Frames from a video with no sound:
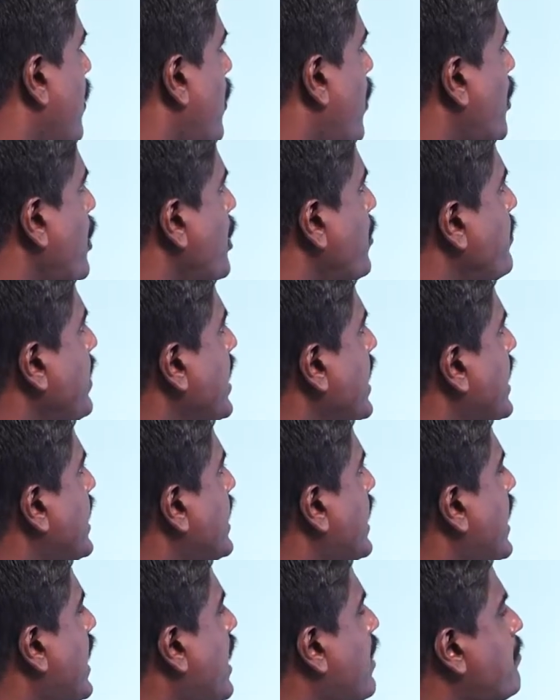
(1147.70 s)
ஒரு
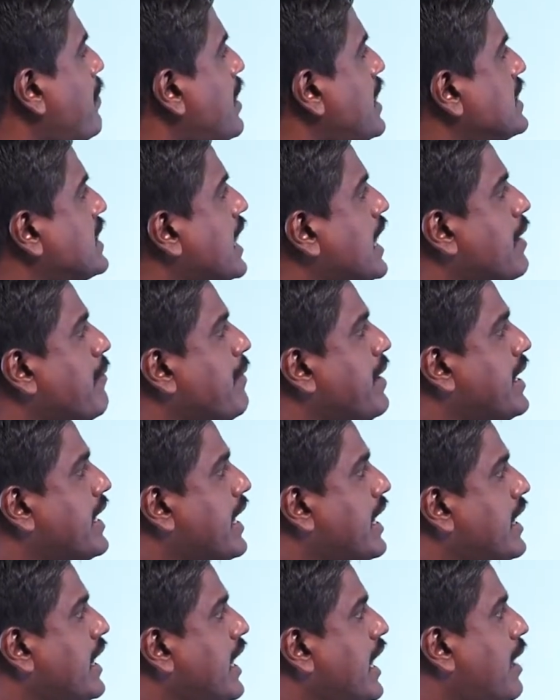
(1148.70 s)
மீட்டர் ஐம்பது
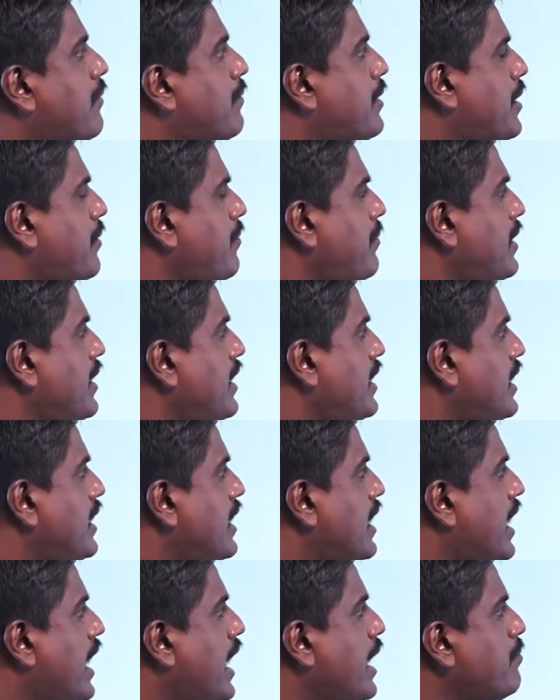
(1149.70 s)
சென்டிமீட்டர் நீளமும்
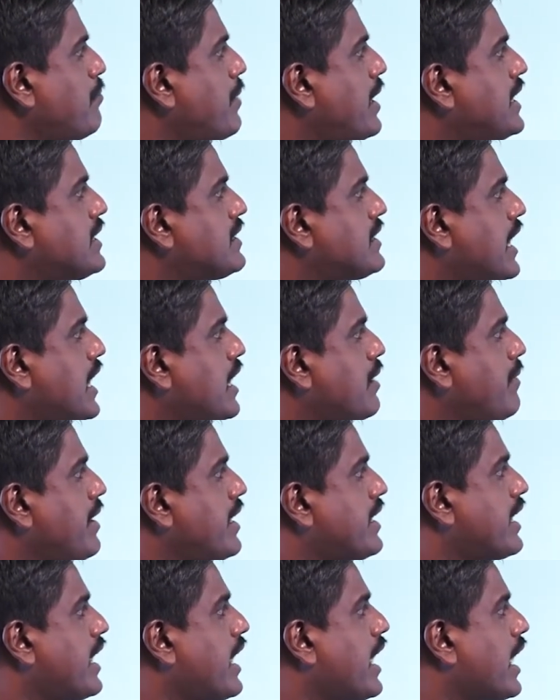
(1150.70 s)
எண்பது
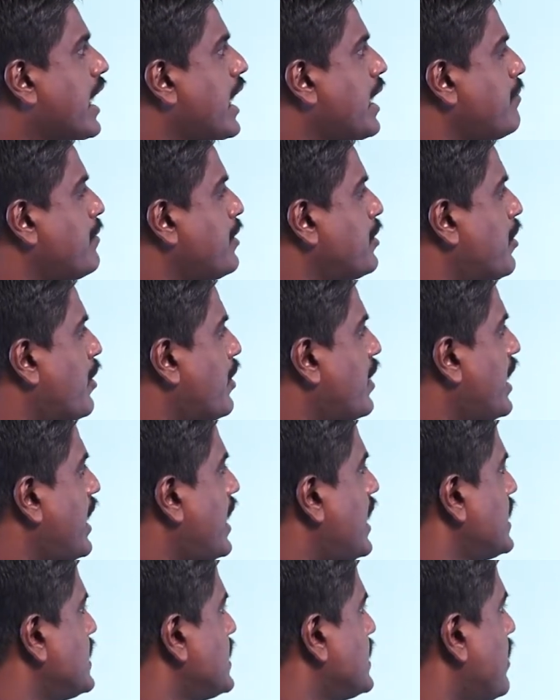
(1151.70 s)
சென்டிமீட்டர் அகலமும் கொண்ட
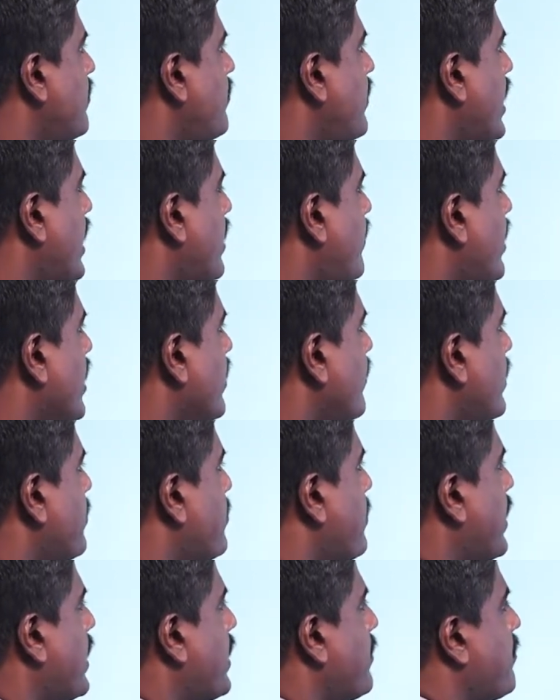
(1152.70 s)
செவ்வக வடிவ
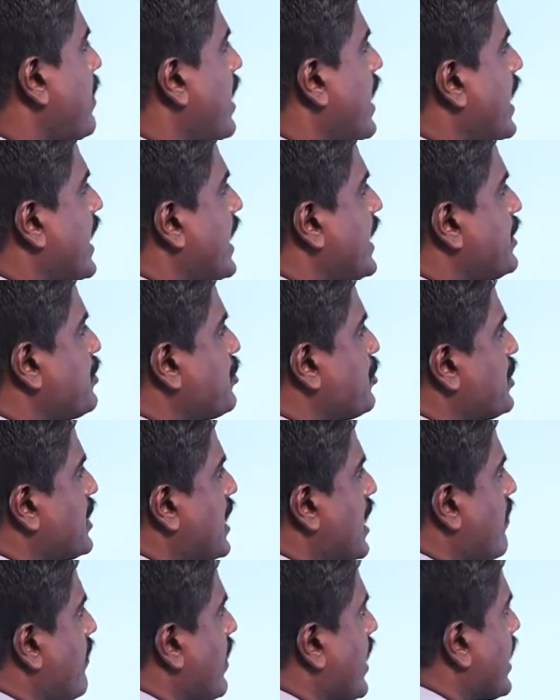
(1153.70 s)
பெரும்பலையின்
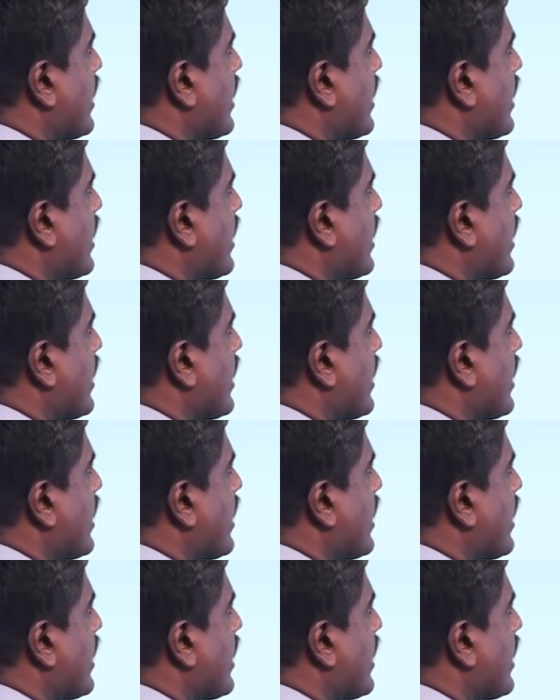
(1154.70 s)
சுற்றளவை